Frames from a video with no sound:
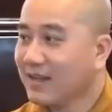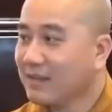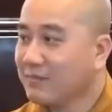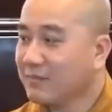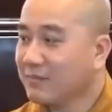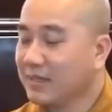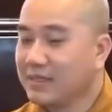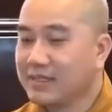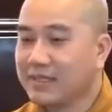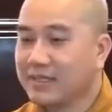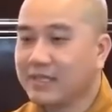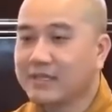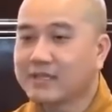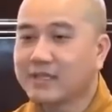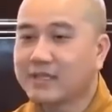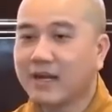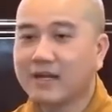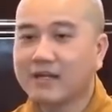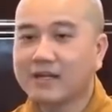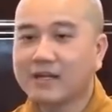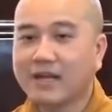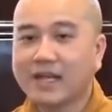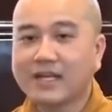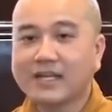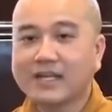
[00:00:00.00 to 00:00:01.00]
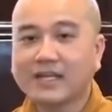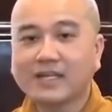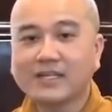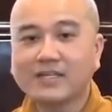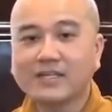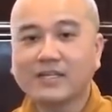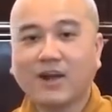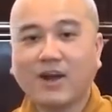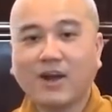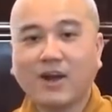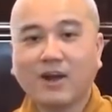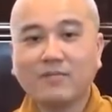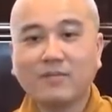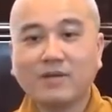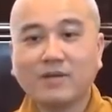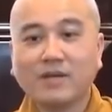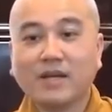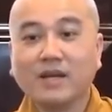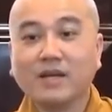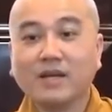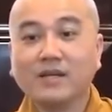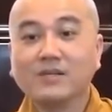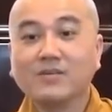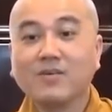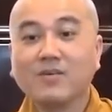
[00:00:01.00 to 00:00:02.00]
mình chỉ cần lấy cái giỏ mình
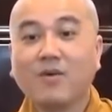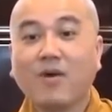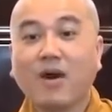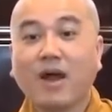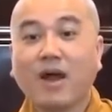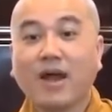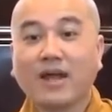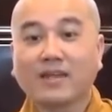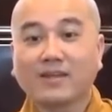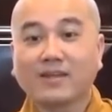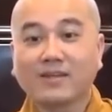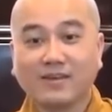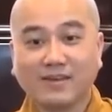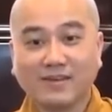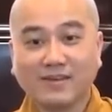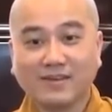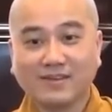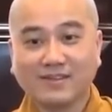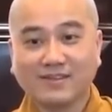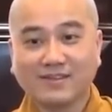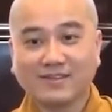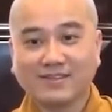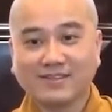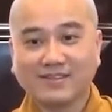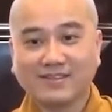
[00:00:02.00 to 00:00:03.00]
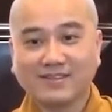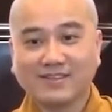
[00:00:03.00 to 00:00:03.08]
hứng hoa thôi,